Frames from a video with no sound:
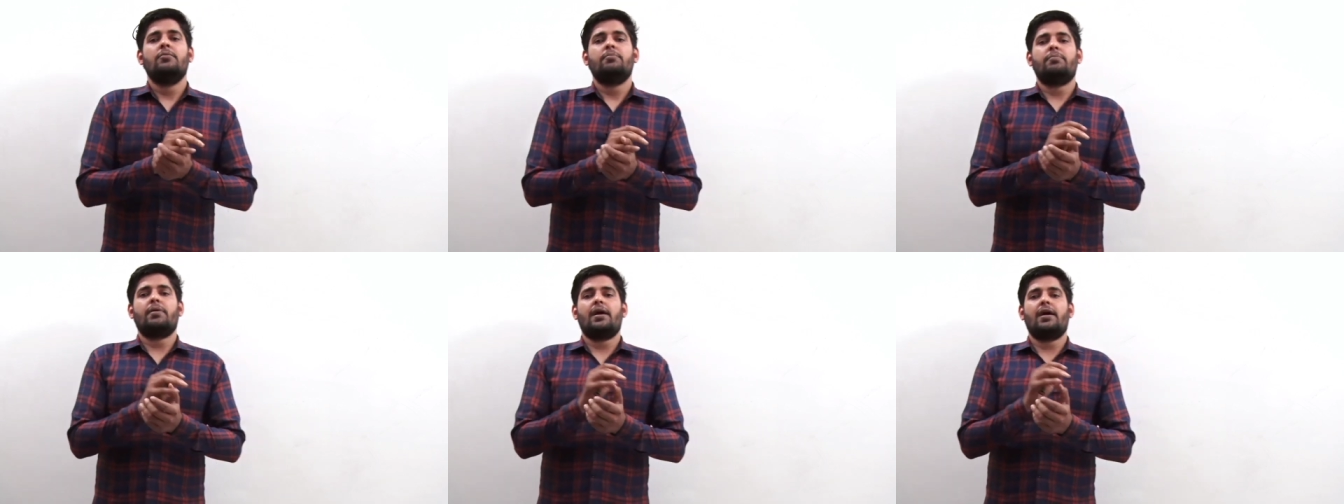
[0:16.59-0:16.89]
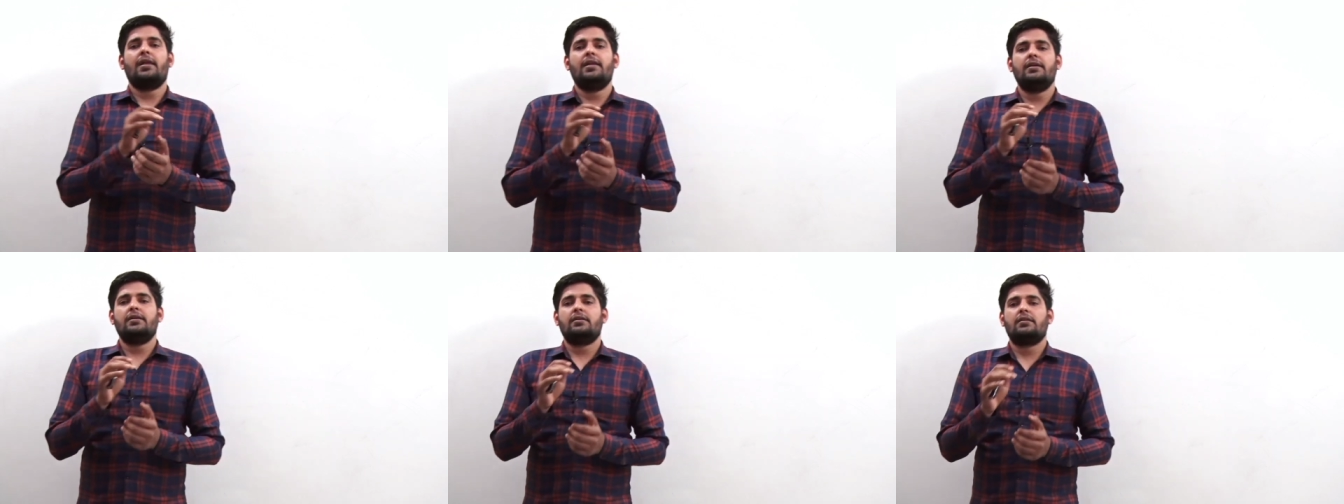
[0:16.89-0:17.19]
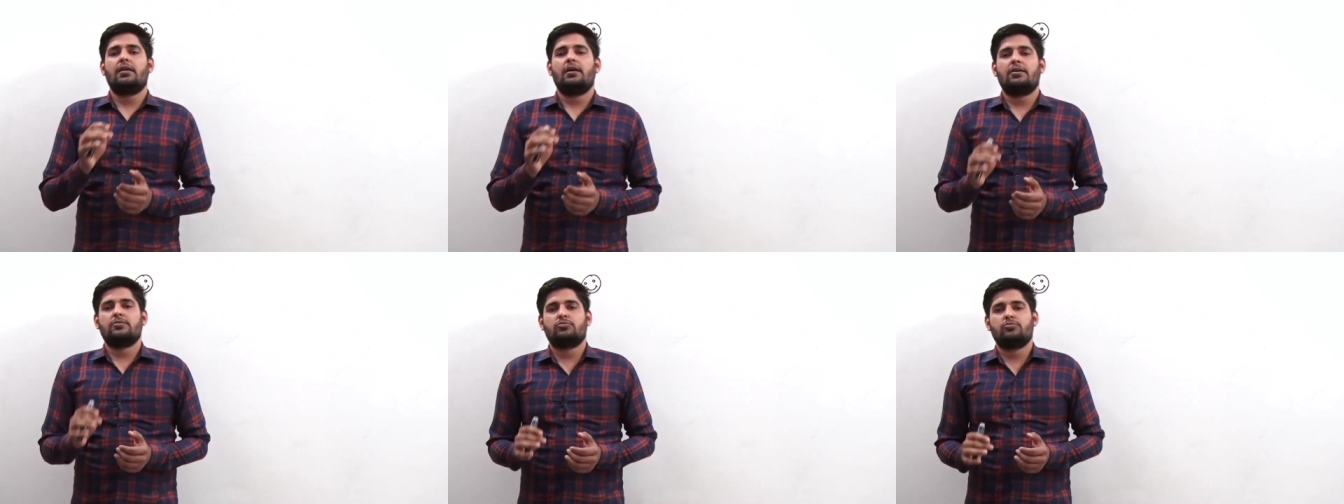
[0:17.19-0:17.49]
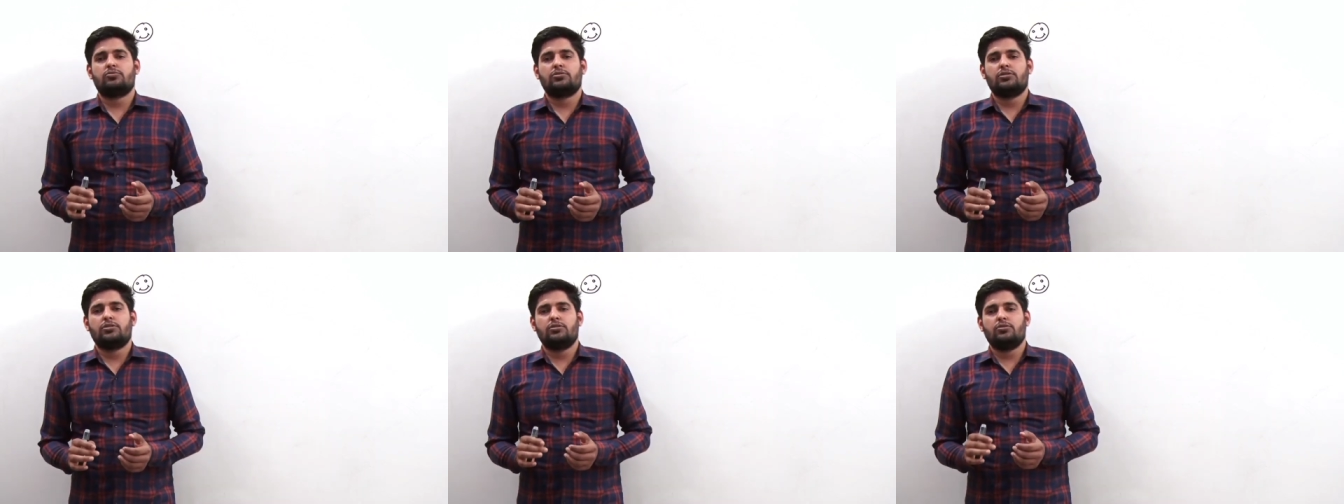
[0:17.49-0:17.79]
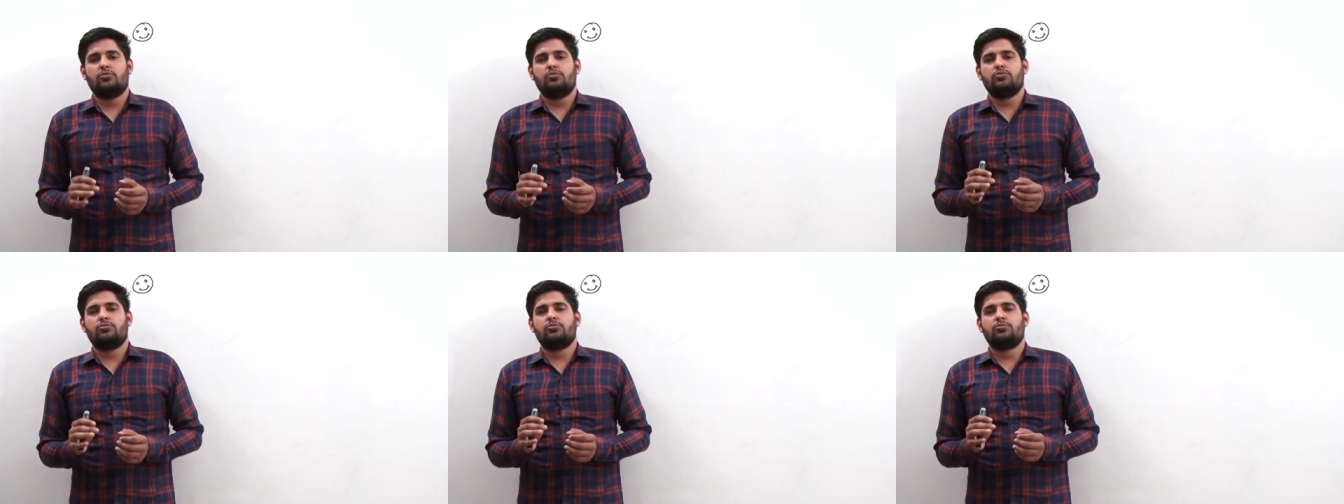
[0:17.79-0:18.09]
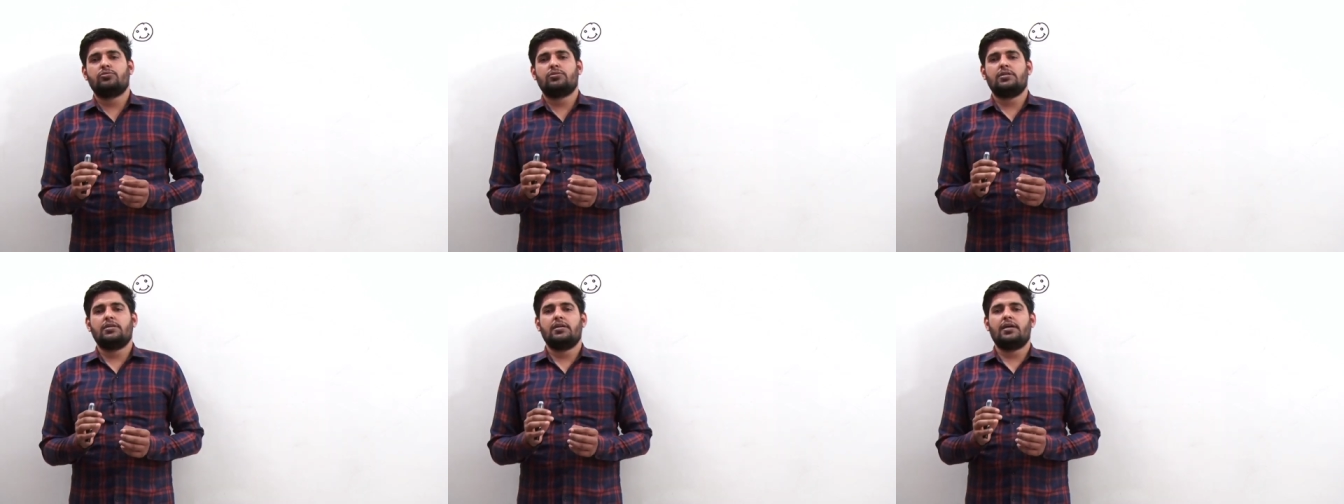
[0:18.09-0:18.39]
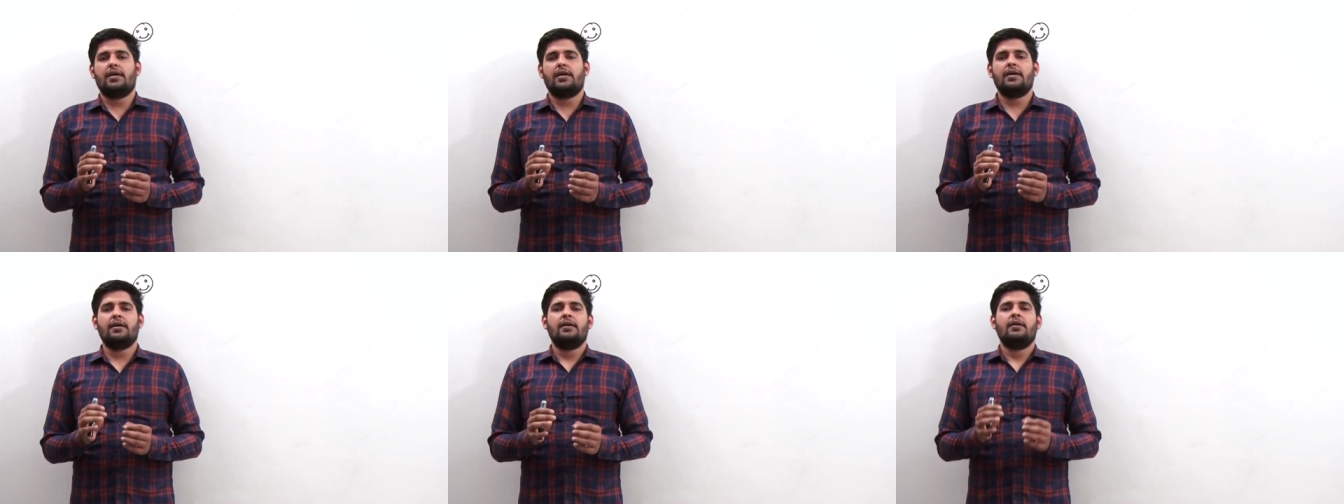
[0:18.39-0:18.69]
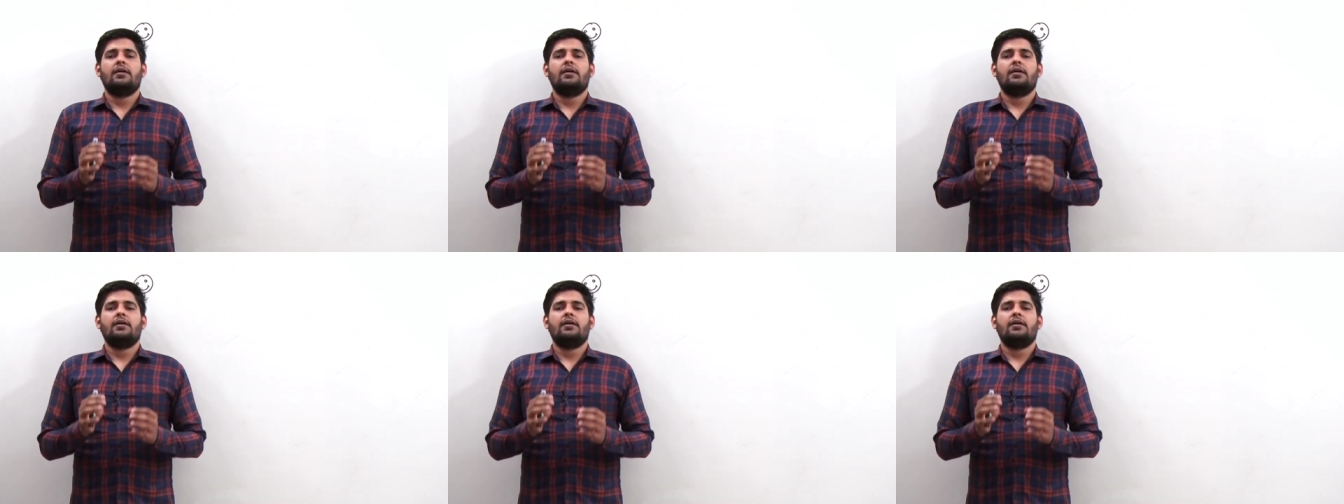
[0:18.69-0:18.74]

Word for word: पहली क्लास उसकी हो चुकी है